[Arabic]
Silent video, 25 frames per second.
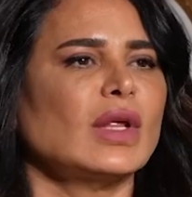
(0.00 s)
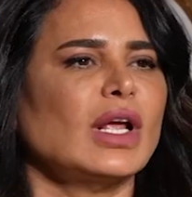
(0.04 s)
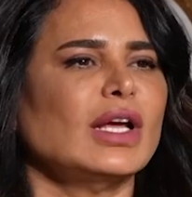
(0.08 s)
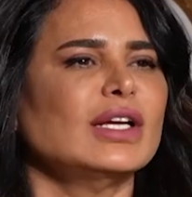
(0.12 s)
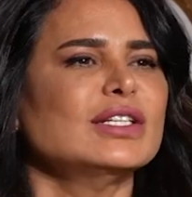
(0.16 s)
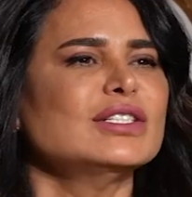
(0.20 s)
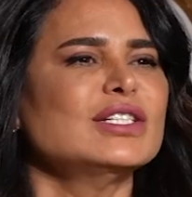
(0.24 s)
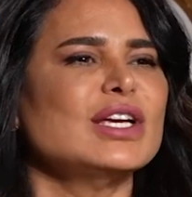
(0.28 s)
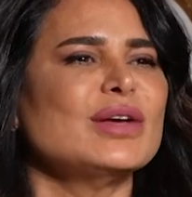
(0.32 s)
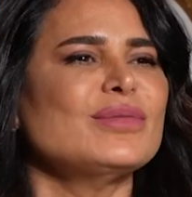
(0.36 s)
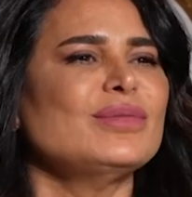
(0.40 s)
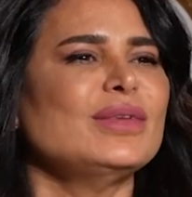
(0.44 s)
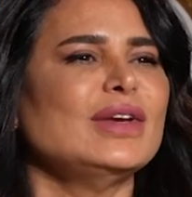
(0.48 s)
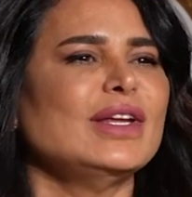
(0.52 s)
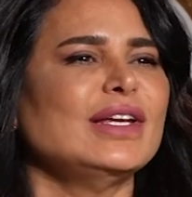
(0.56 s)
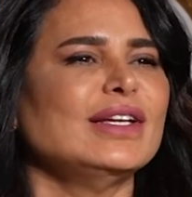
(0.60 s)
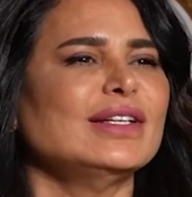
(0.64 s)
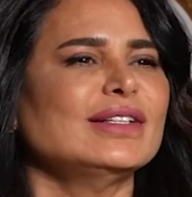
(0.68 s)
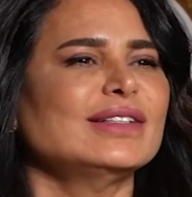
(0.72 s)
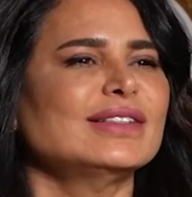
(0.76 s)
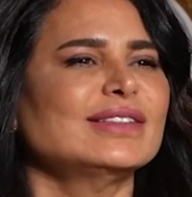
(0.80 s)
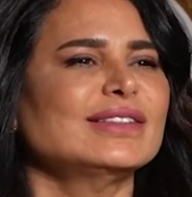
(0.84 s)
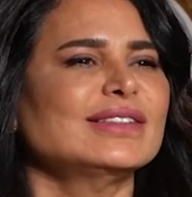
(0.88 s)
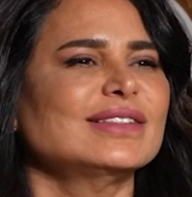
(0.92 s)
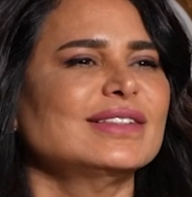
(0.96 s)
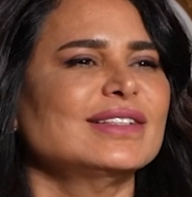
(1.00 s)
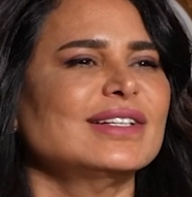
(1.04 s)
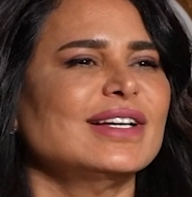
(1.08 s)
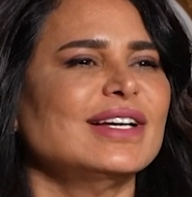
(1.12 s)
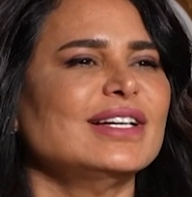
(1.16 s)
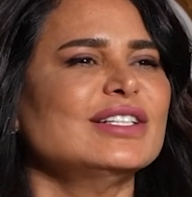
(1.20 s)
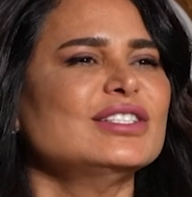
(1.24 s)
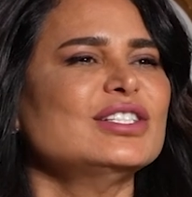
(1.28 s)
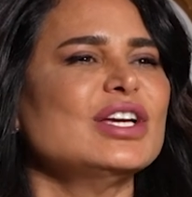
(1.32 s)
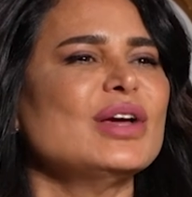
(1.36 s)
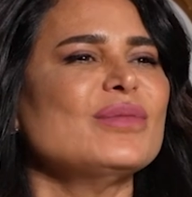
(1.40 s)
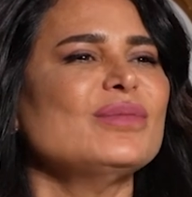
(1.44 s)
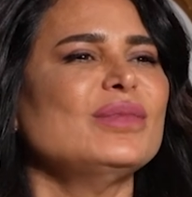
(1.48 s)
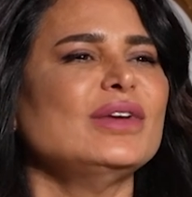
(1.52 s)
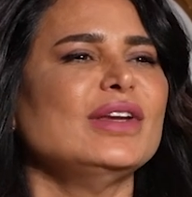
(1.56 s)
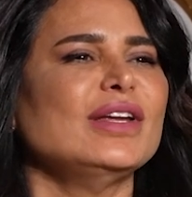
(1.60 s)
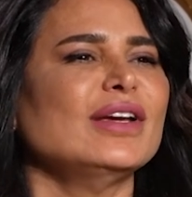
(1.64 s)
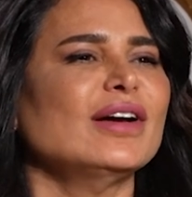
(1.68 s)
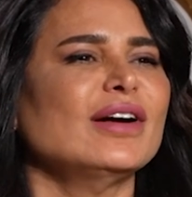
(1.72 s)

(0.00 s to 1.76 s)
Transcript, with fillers: عجبني عجبني